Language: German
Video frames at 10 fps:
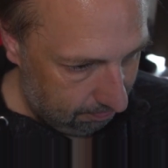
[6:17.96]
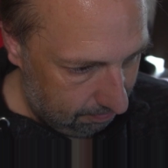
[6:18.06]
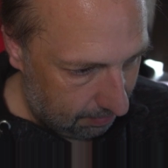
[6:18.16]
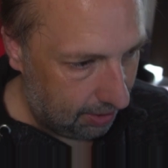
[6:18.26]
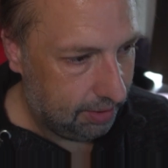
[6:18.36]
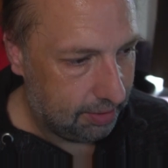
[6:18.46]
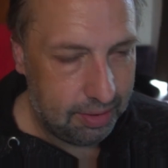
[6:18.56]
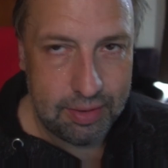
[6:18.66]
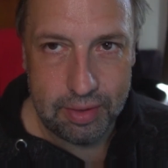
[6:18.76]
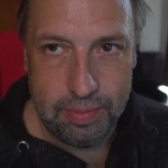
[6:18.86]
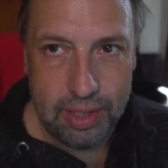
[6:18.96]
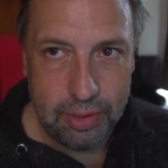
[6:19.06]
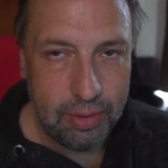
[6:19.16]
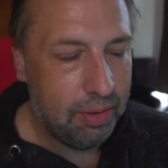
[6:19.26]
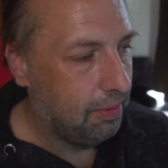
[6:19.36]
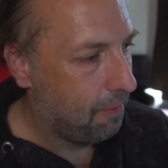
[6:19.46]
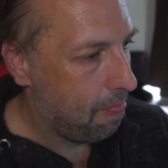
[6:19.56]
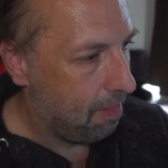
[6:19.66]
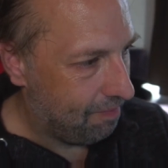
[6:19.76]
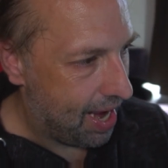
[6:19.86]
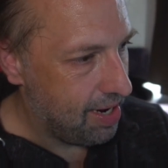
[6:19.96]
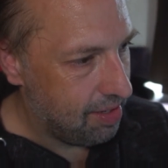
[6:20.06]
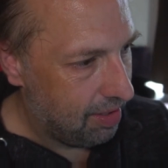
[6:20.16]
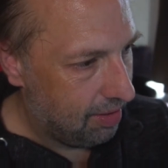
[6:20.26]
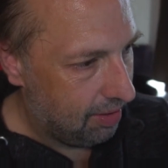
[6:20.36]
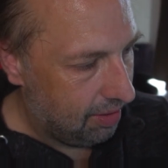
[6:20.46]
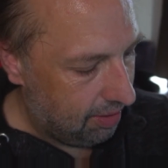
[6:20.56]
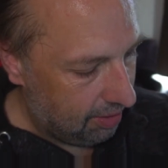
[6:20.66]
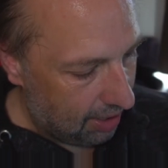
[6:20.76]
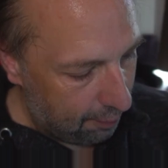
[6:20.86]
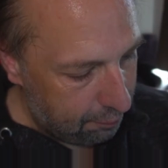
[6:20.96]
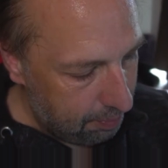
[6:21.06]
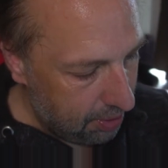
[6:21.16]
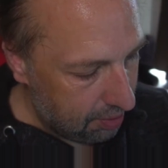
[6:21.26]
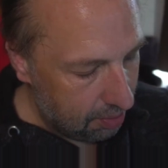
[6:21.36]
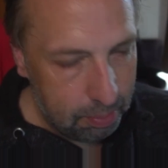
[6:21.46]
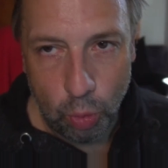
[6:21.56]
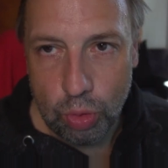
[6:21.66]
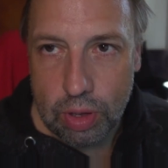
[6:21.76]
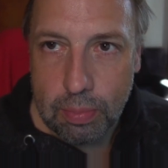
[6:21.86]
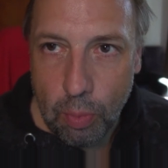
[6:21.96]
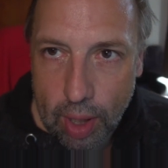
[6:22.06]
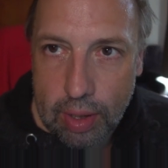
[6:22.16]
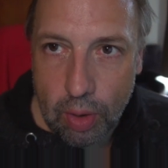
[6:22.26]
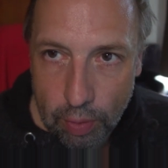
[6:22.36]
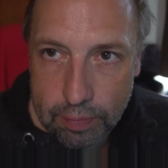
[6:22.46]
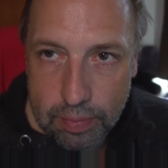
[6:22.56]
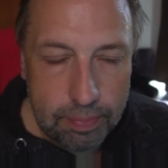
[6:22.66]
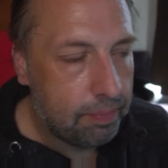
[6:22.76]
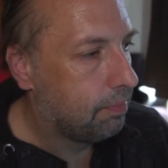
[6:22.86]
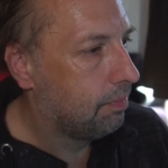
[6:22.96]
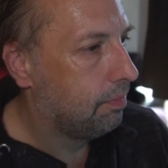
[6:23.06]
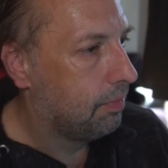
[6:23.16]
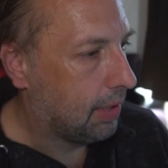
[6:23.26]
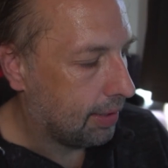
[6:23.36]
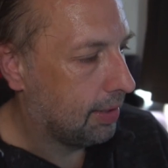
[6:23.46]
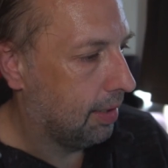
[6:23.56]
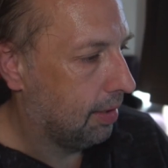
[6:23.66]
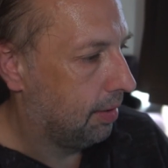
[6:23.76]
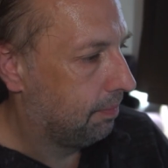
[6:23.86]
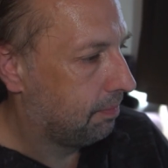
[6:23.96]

mache ich jetzt dieses Video, weil ich raffe mich Montagmorgen auf. Tatsache.